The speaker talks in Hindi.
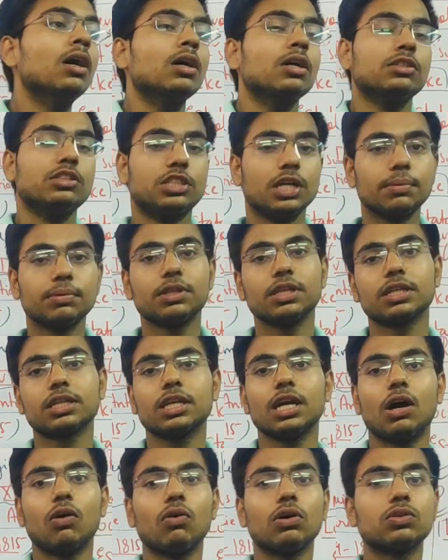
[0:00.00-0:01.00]
जब तक क्या
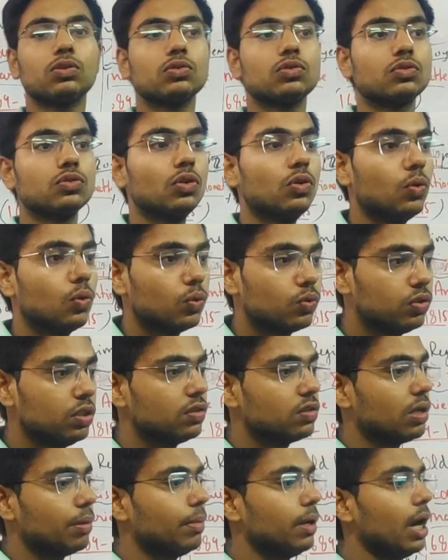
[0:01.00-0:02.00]
हुआ दोस्तों उसी
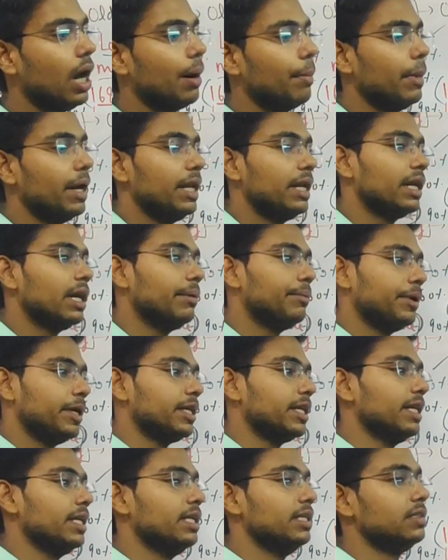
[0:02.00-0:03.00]
समय अमेरिका
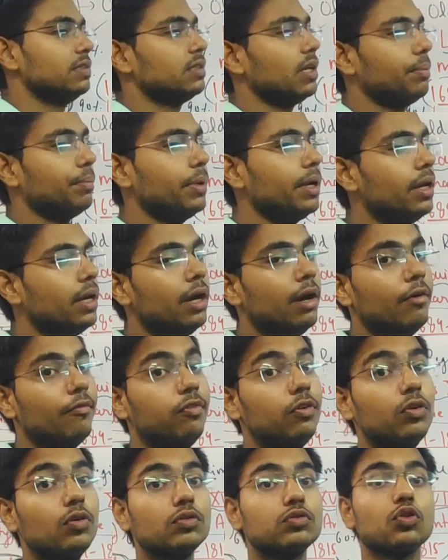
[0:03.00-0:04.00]
ब्रिटेन इन सब में
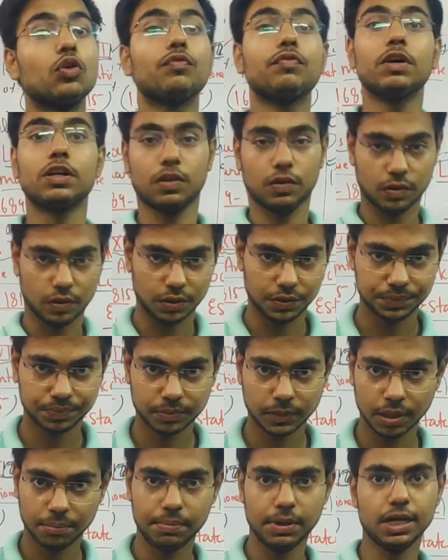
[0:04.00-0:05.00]
फिलोसोफर्स
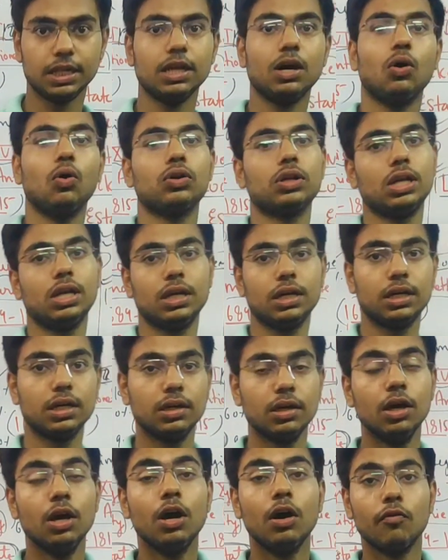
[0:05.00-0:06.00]
पैदा होने लग गए
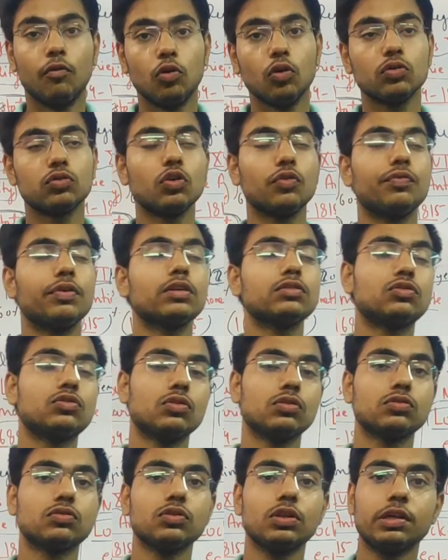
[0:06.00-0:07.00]
फिलोसोफर्स
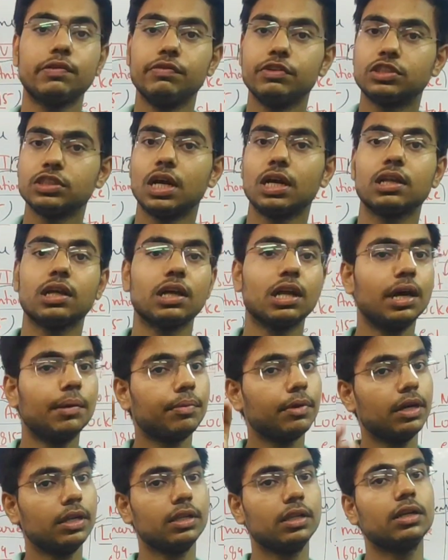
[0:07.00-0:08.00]
दोस्तों एक विचारधारा आपके
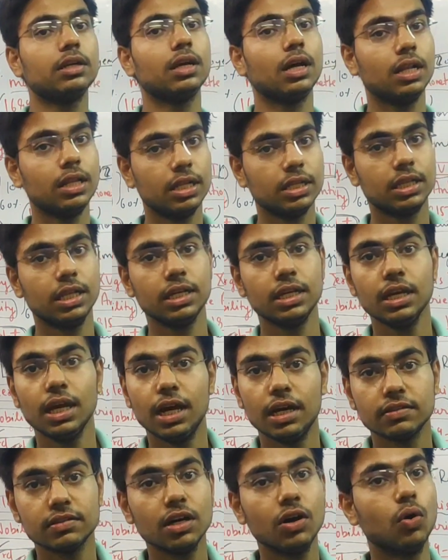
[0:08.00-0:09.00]
अंदर डाल देता है कि
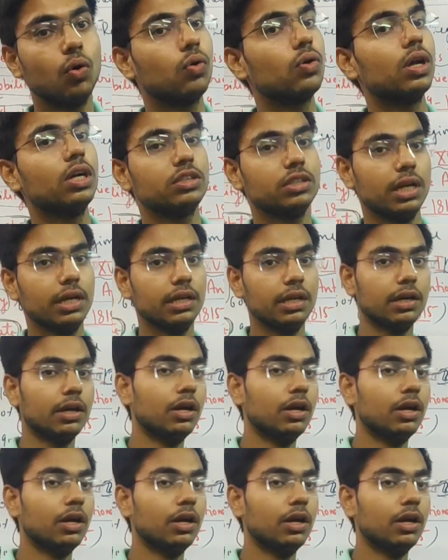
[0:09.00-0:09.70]
ऐसा होना चाहिए